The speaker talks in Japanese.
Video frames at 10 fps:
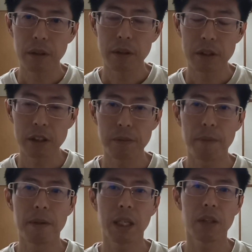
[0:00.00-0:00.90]

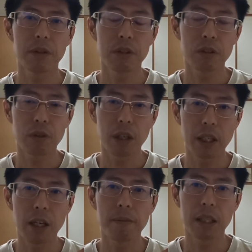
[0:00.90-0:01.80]
スーパーマーケットに食料が
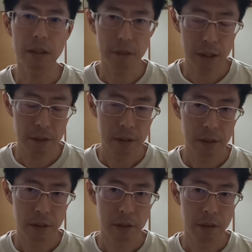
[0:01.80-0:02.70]
並ばなくなる。
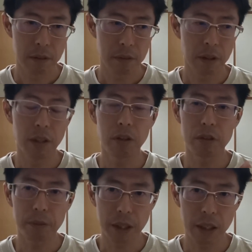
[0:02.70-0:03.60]
電力
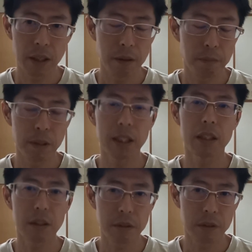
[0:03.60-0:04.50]
もない。みんな
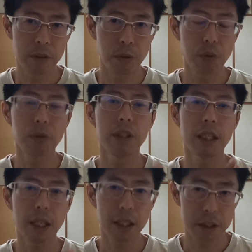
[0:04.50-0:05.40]
死ぬ。ほとんどの人
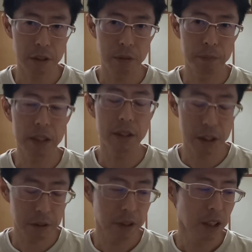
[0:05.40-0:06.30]
間が死ぬ。まず死ぬ。
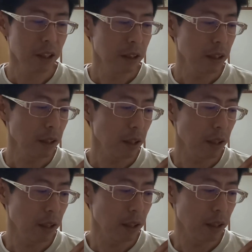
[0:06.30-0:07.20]
で、
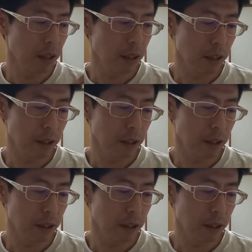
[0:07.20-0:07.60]
えー